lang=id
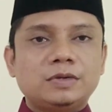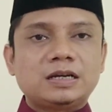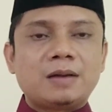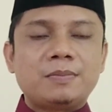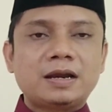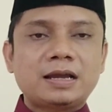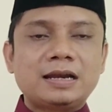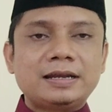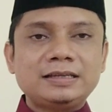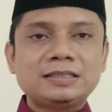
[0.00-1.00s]

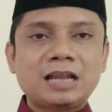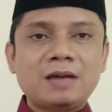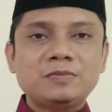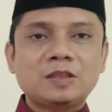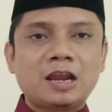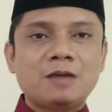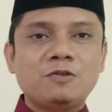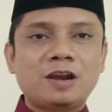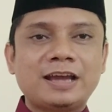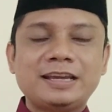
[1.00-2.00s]
menggambarkan Islam telah
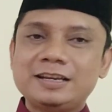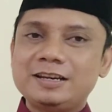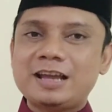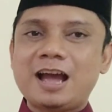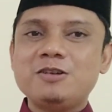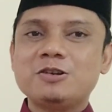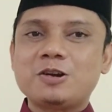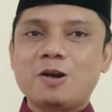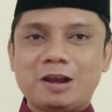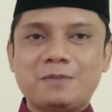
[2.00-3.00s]
mulai
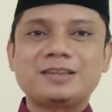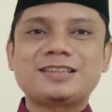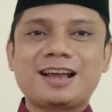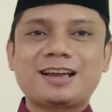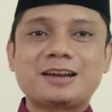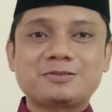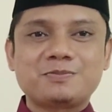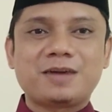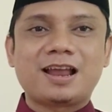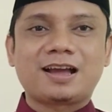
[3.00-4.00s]
dianut oleh masyarakat
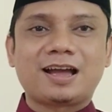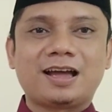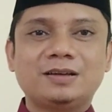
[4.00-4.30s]
Malaka.